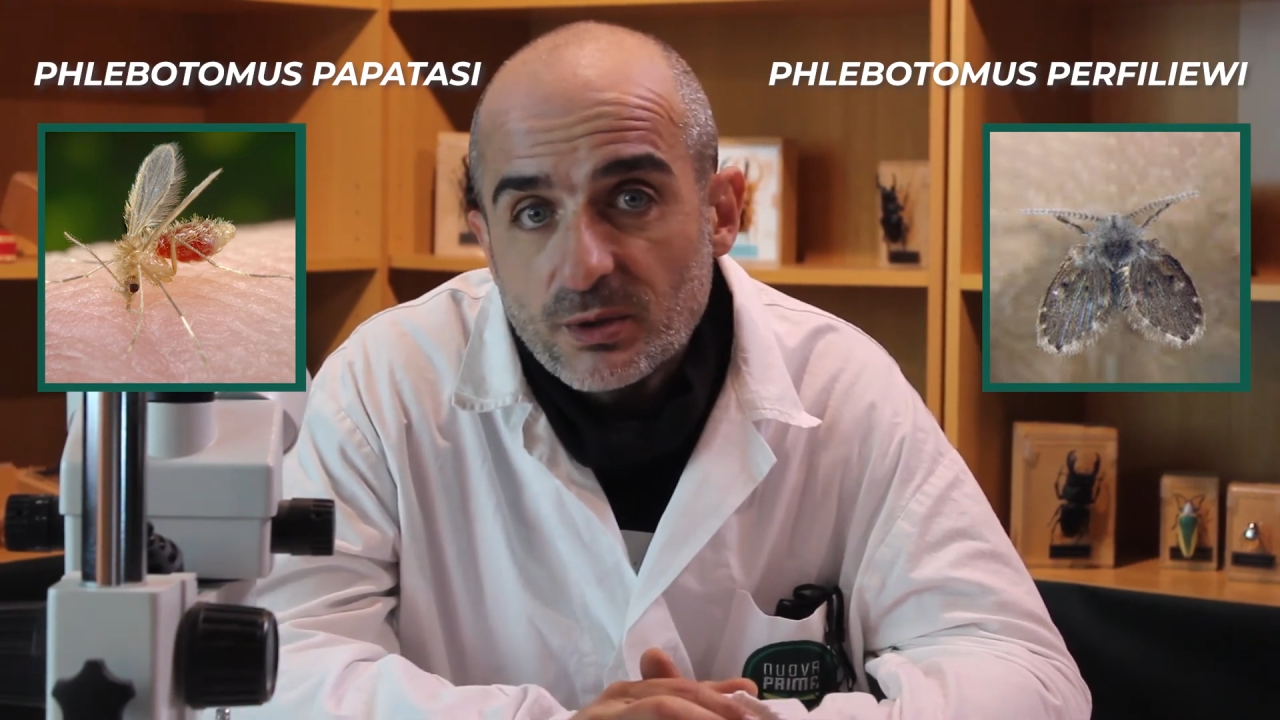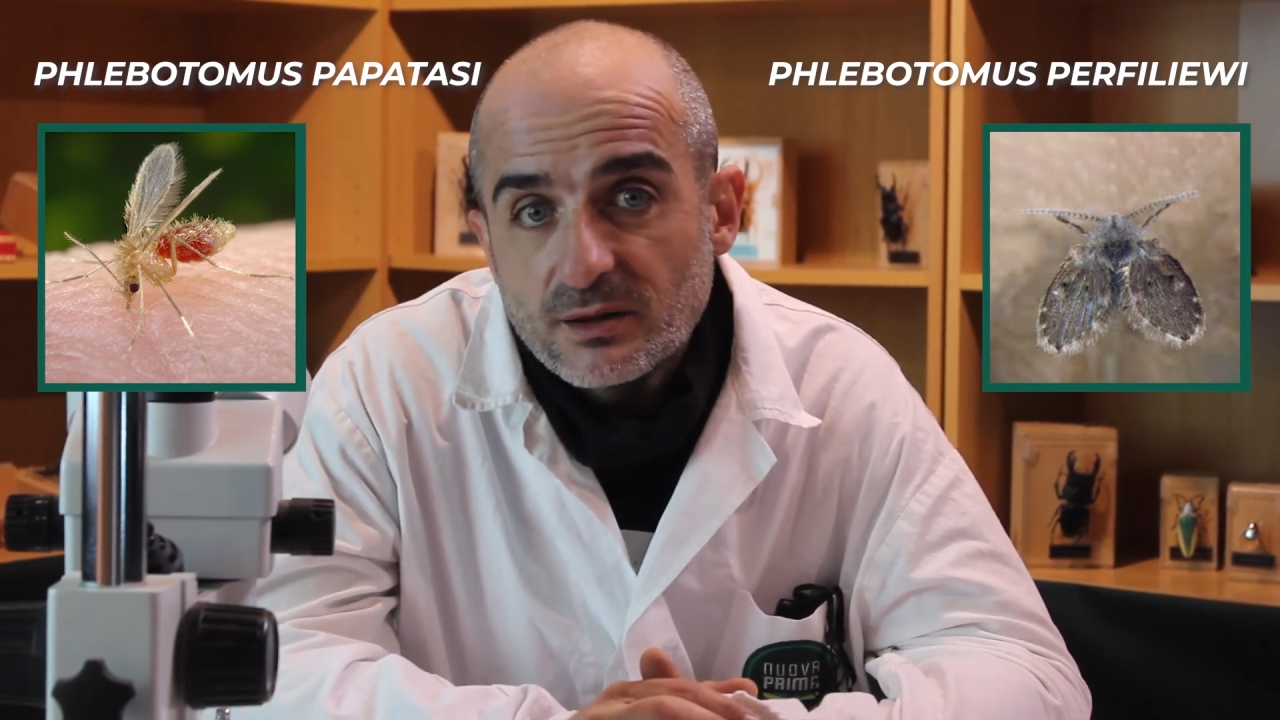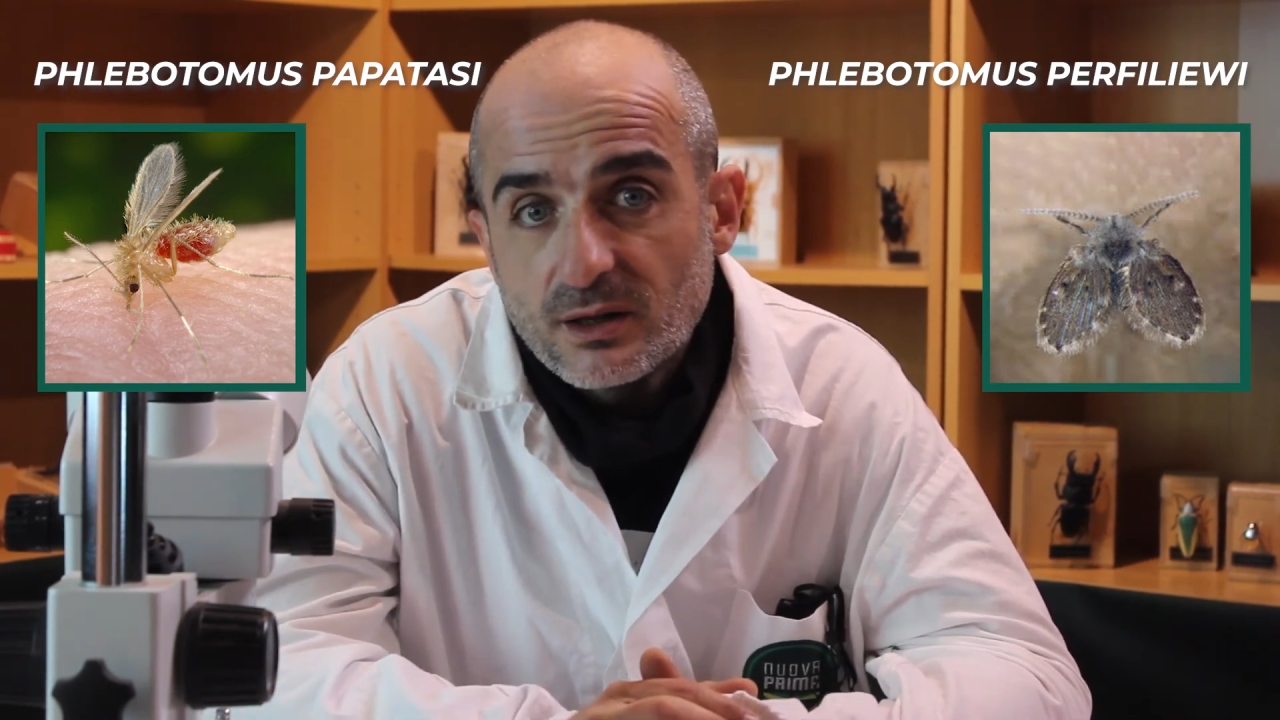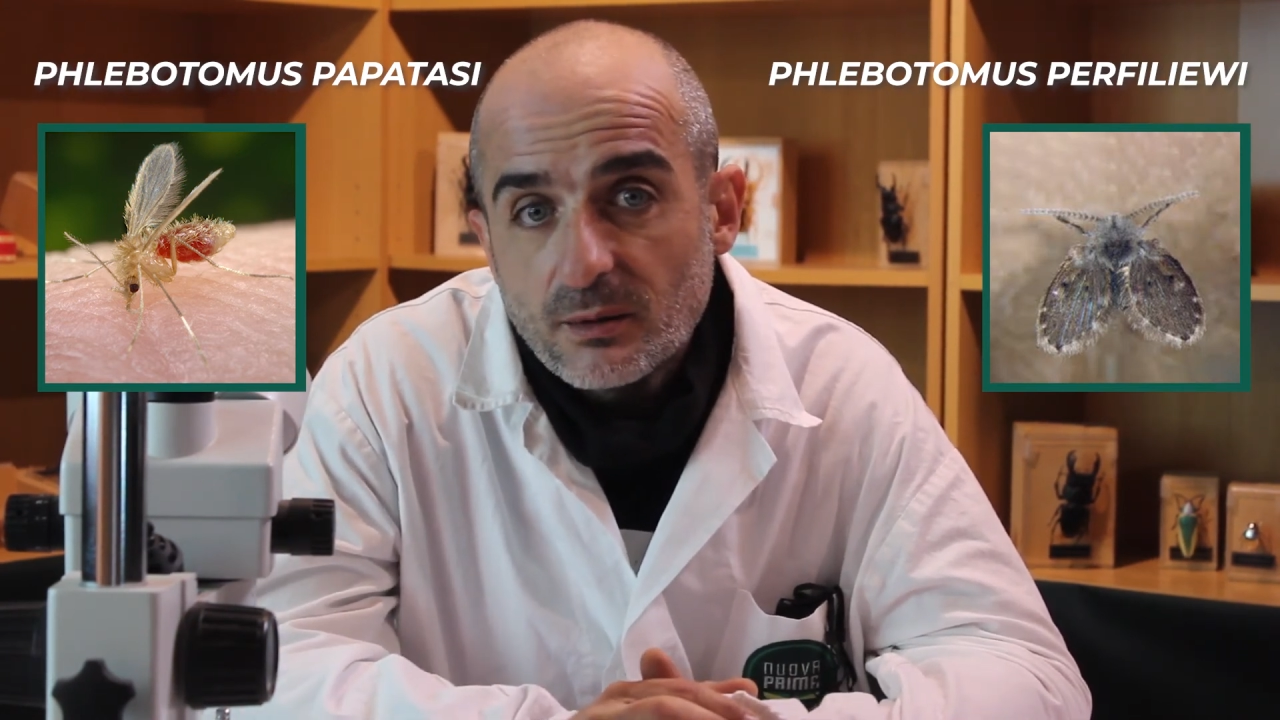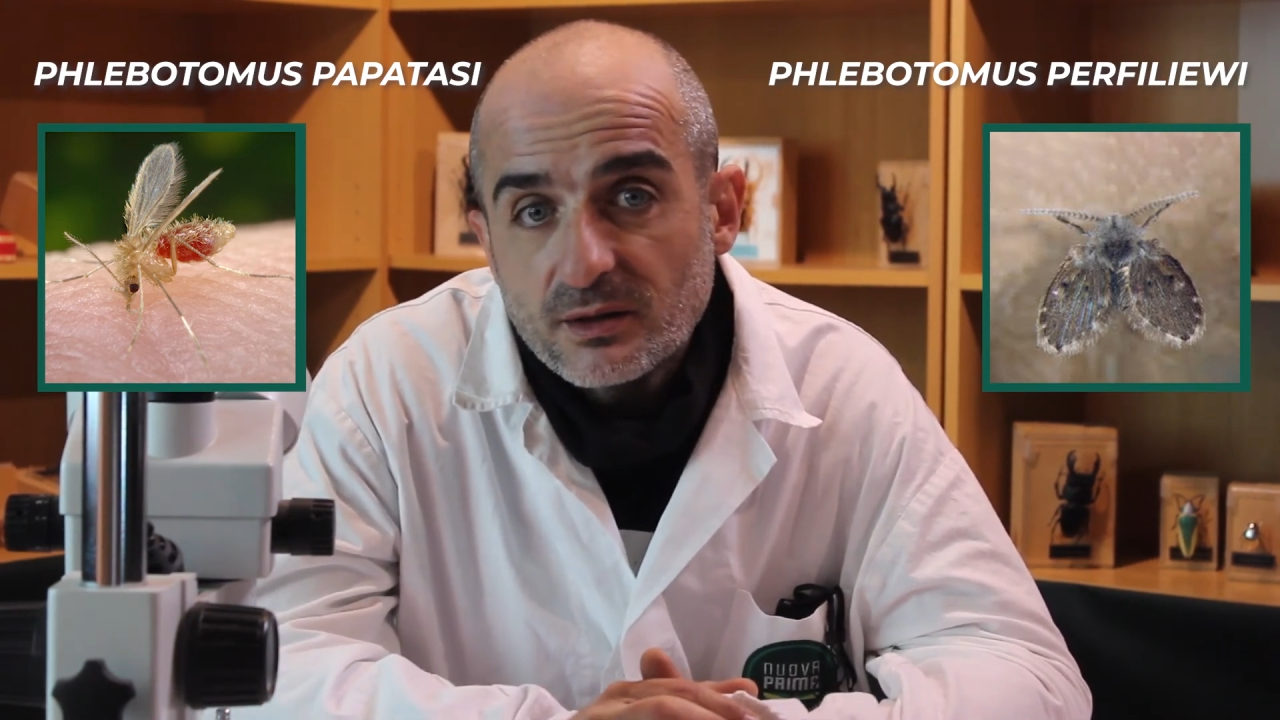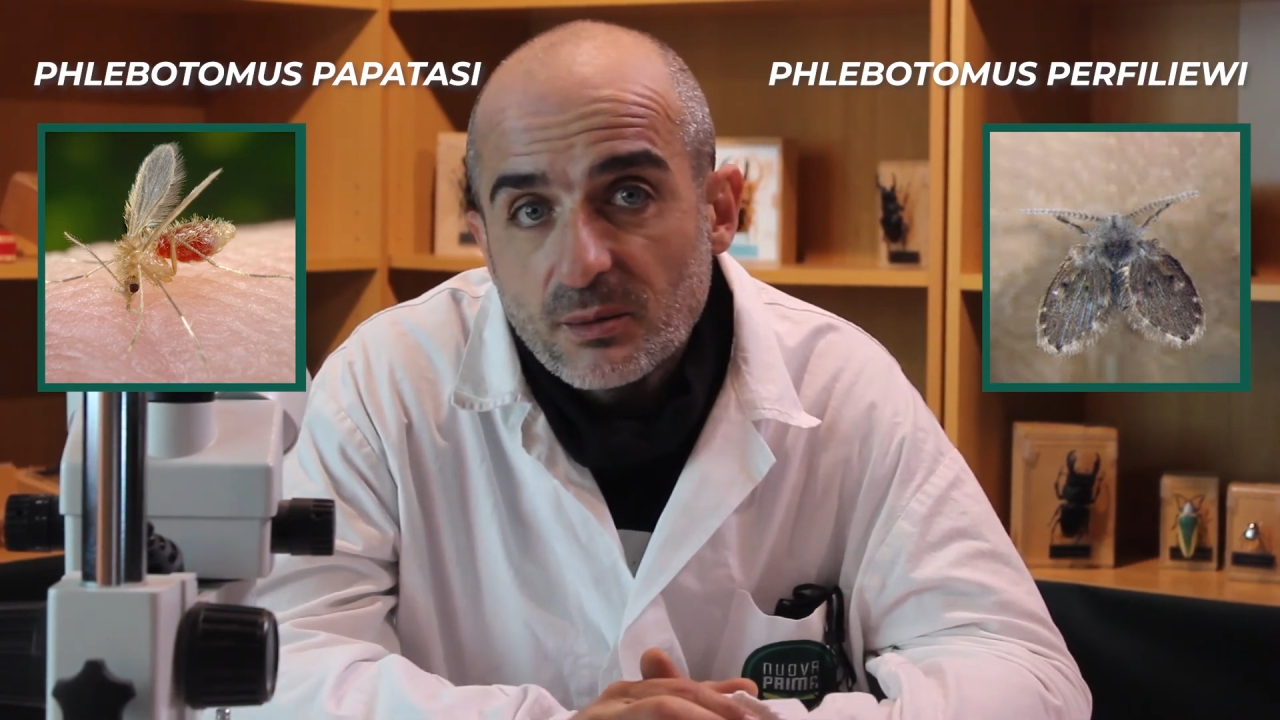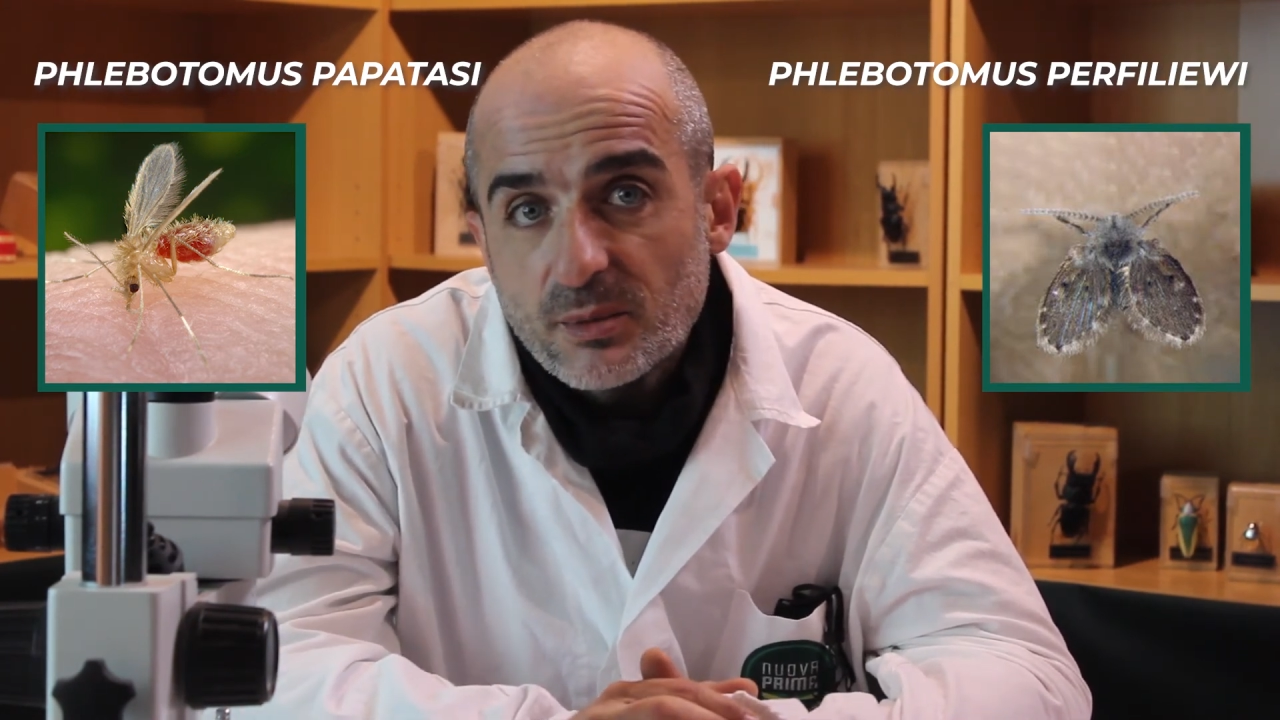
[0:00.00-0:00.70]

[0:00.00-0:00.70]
praticamente